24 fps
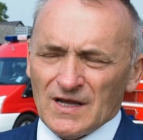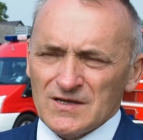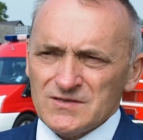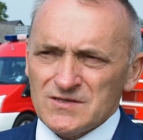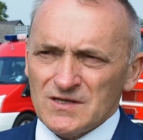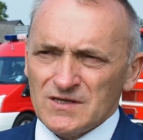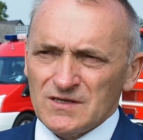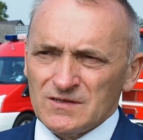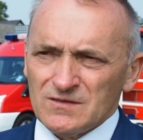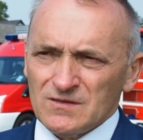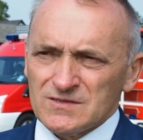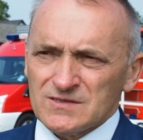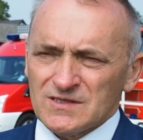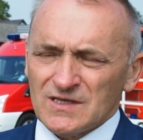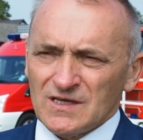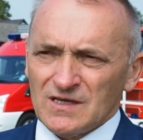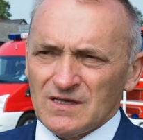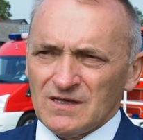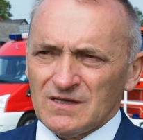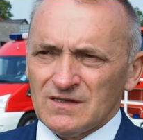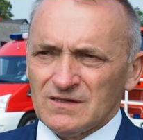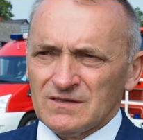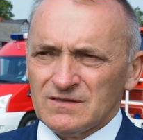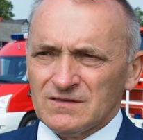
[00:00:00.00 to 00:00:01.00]
Każda
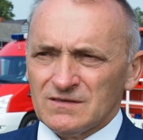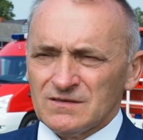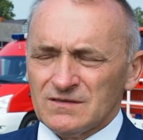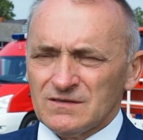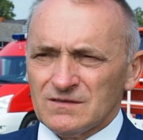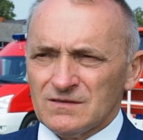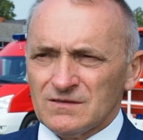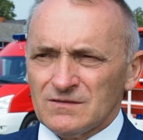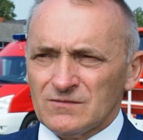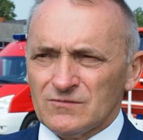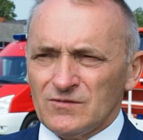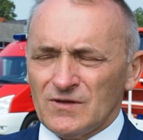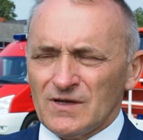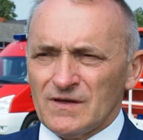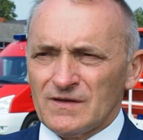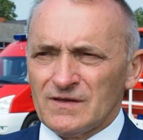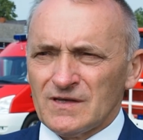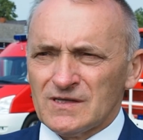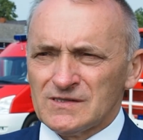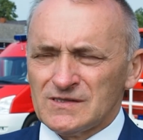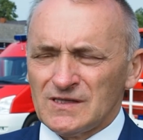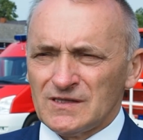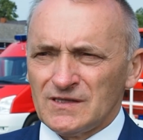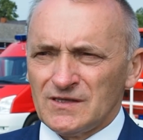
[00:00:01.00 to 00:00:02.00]
jednostka, y, która
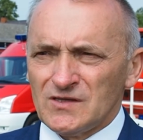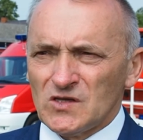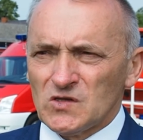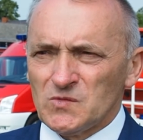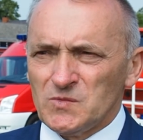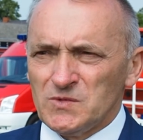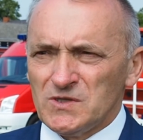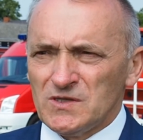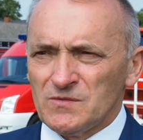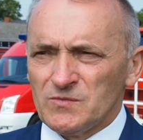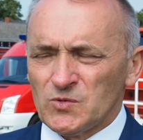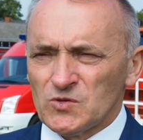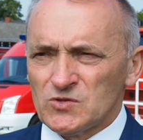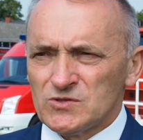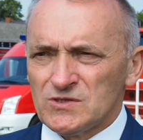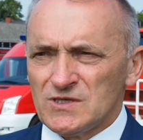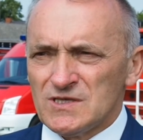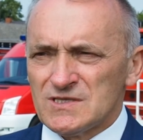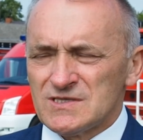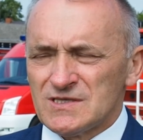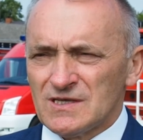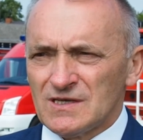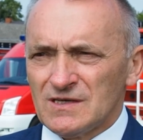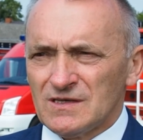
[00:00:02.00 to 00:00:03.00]
jest na terenie gminy
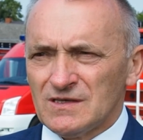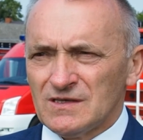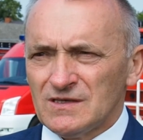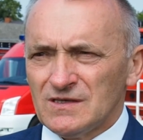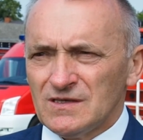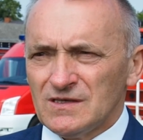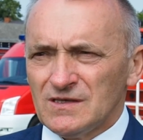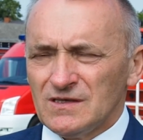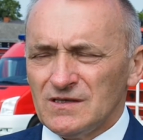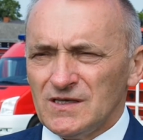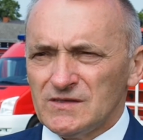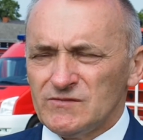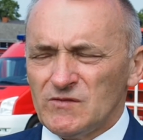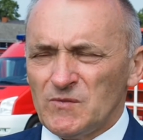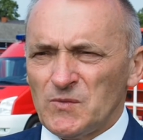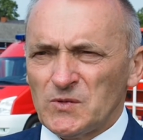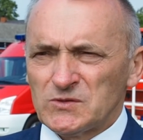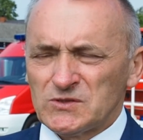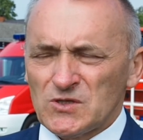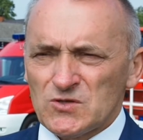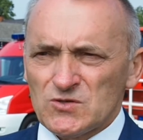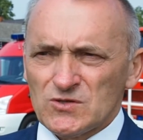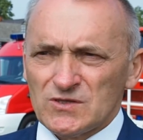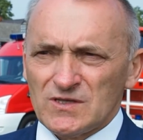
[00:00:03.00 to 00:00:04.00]
Płośnica, jest
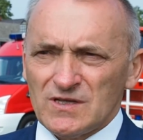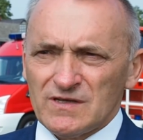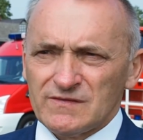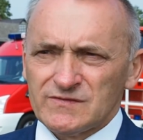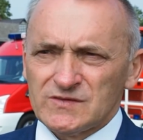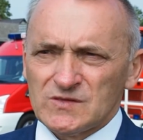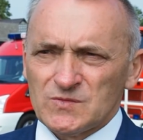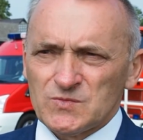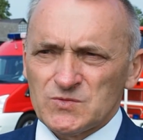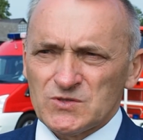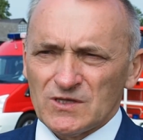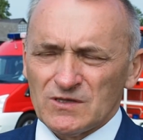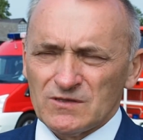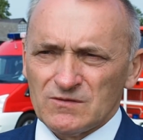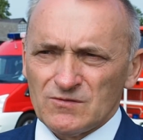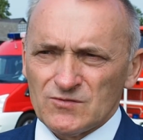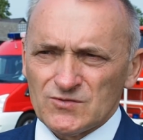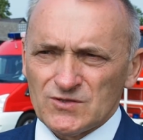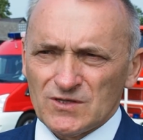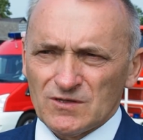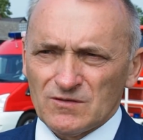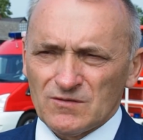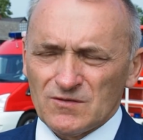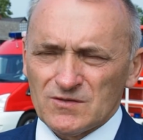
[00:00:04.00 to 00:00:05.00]
wyposażona w sprzęt
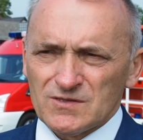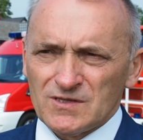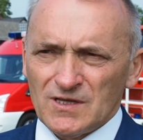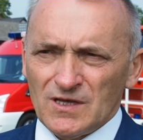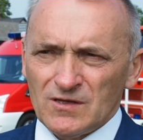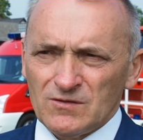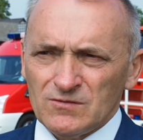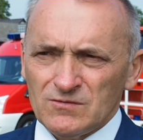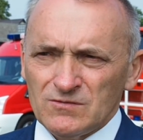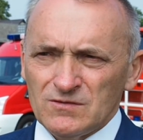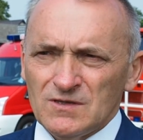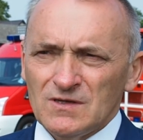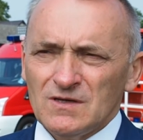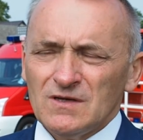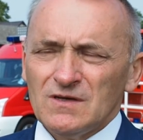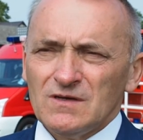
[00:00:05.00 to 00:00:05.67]
różnego rodzaju.